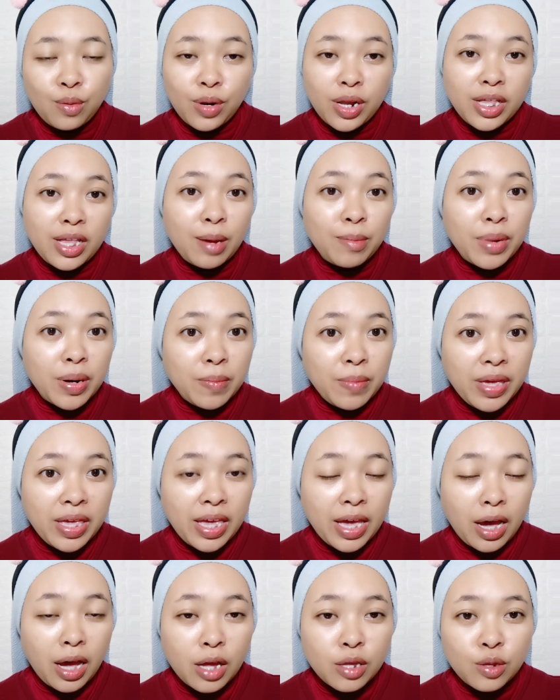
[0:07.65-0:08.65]
kulitnya
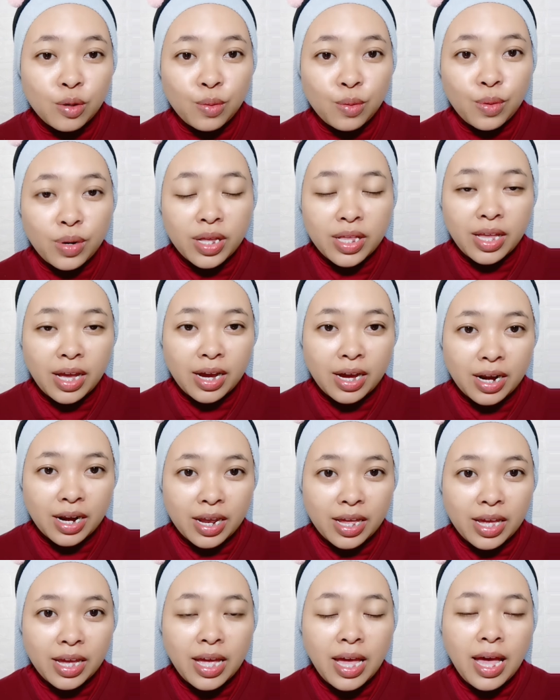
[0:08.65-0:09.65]
berminyak atau kulitnya
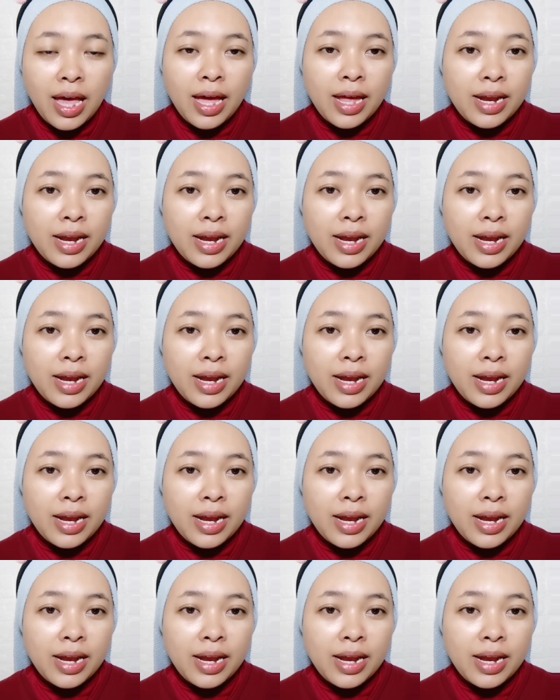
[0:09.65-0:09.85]
kering,